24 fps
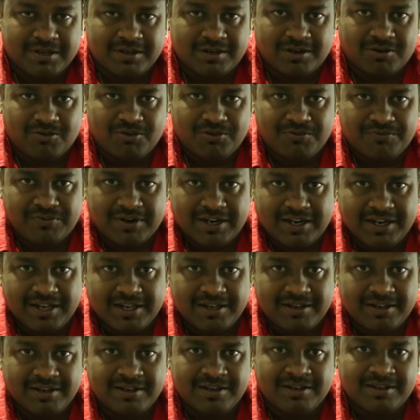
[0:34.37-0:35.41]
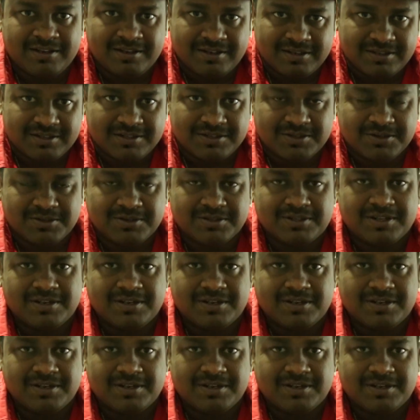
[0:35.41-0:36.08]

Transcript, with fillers: క్రౌడ్ ఫండింగ్తో